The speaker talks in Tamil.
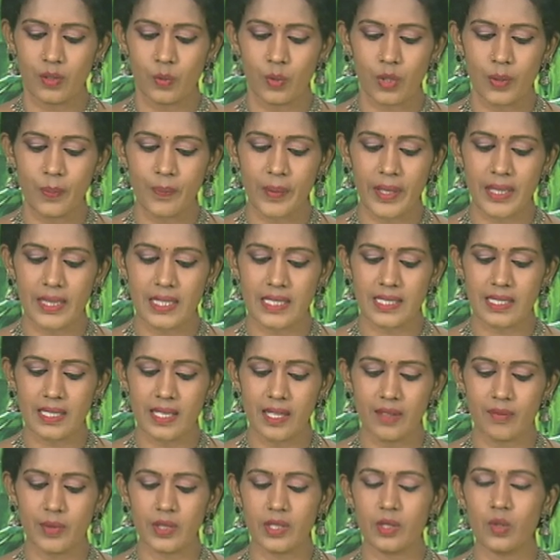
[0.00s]
உற்பத்தி
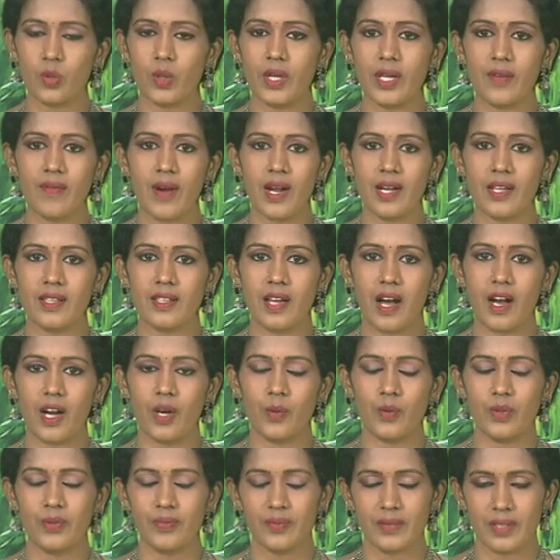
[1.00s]
செலவு
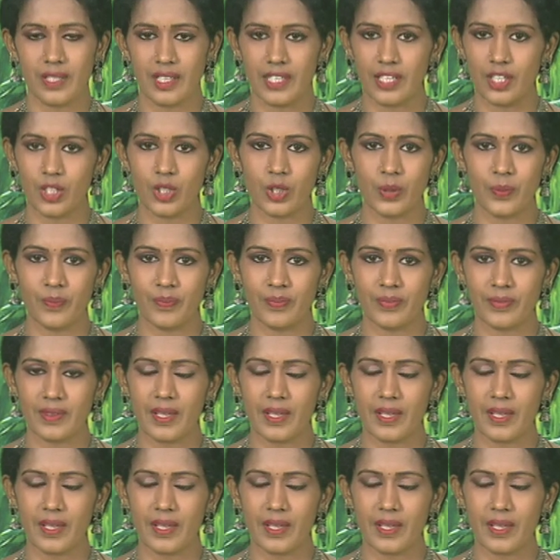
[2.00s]
குறைவானதாகவும் இருக்கும்